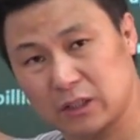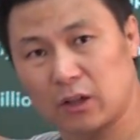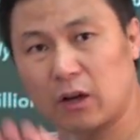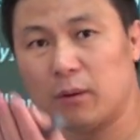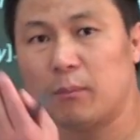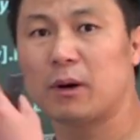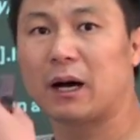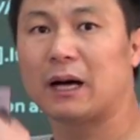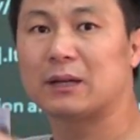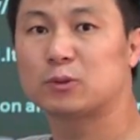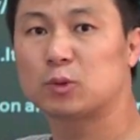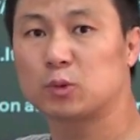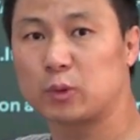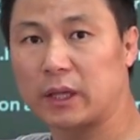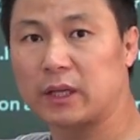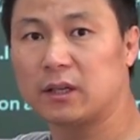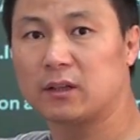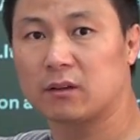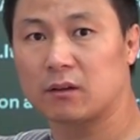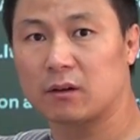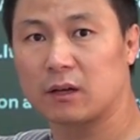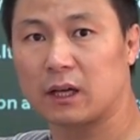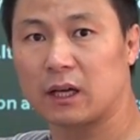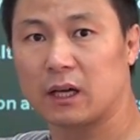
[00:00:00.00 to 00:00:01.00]
넘어가도
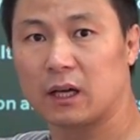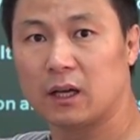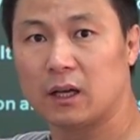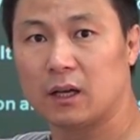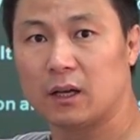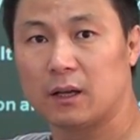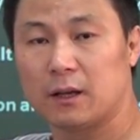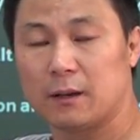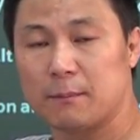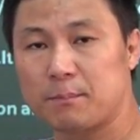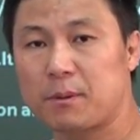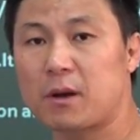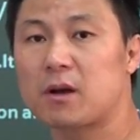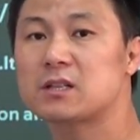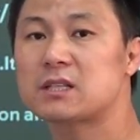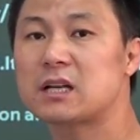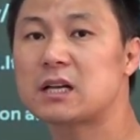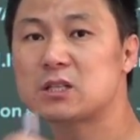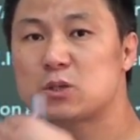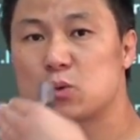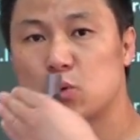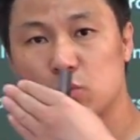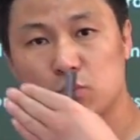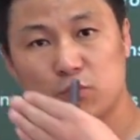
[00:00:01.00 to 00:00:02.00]
되는 거야.
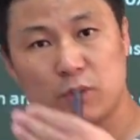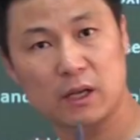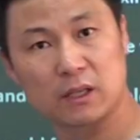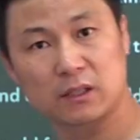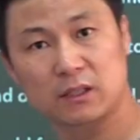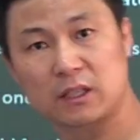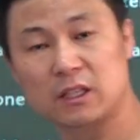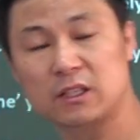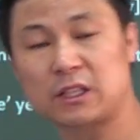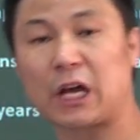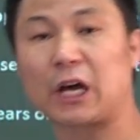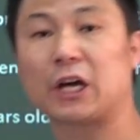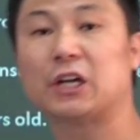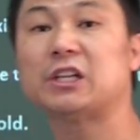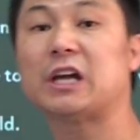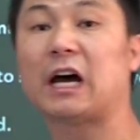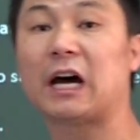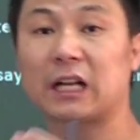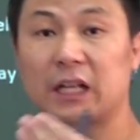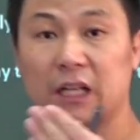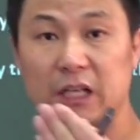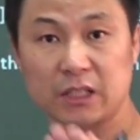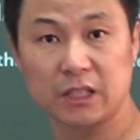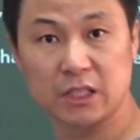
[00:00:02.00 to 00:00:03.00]
타고상식 공부할 때는 당연히
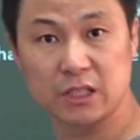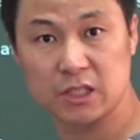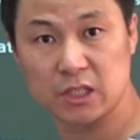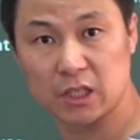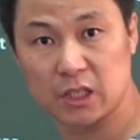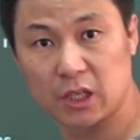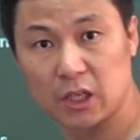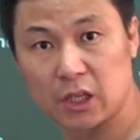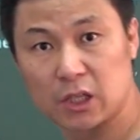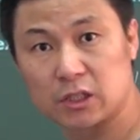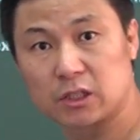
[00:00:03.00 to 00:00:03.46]
알아야 되지.